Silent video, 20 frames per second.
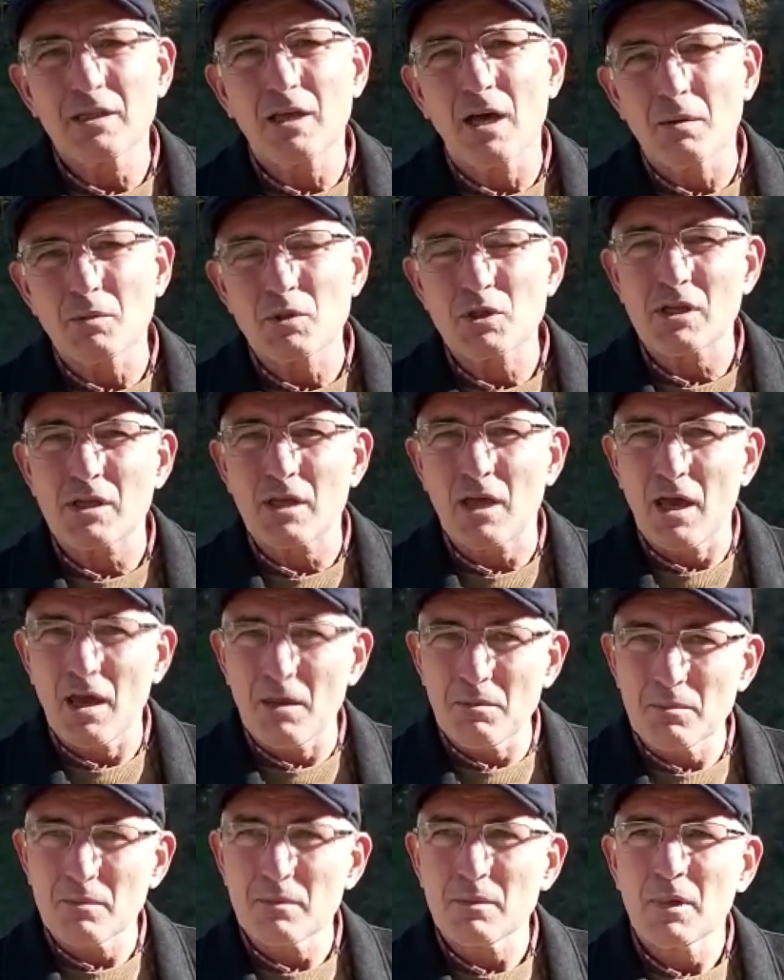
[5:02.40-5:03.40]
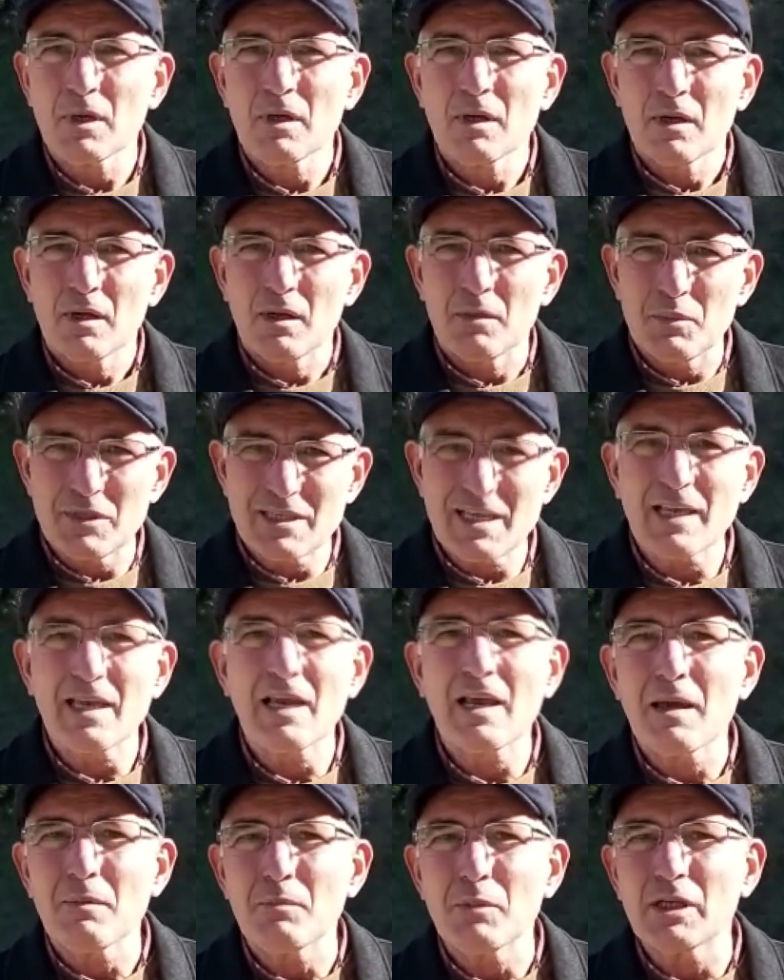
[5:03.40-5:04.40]
da hem bize gelen
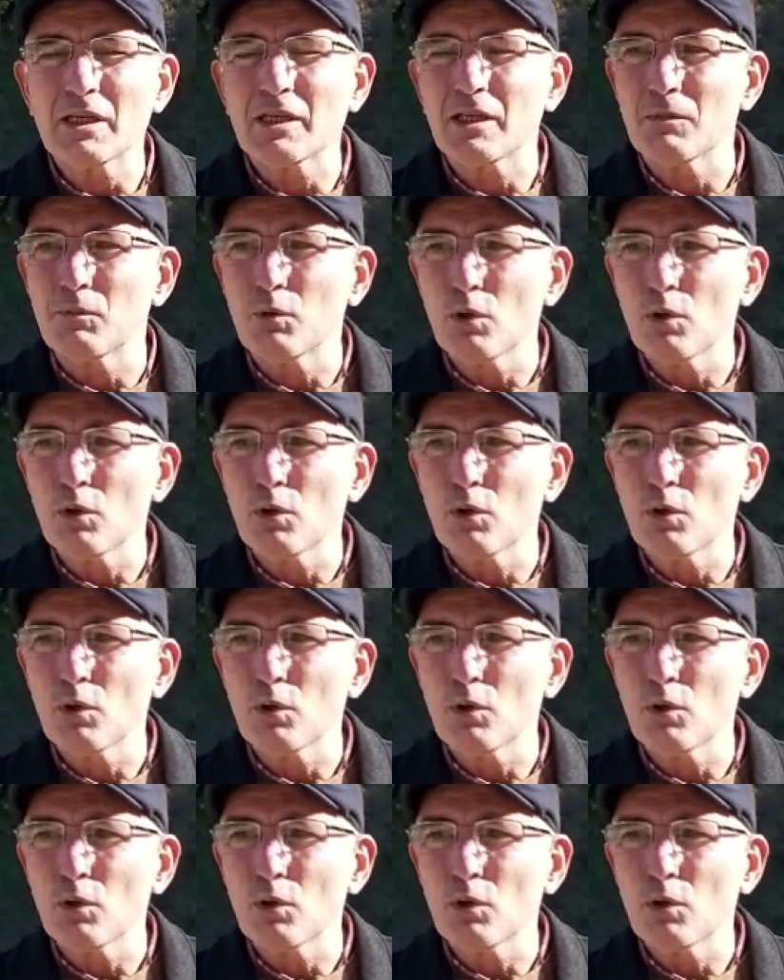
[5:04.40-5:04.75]
bilgi bu.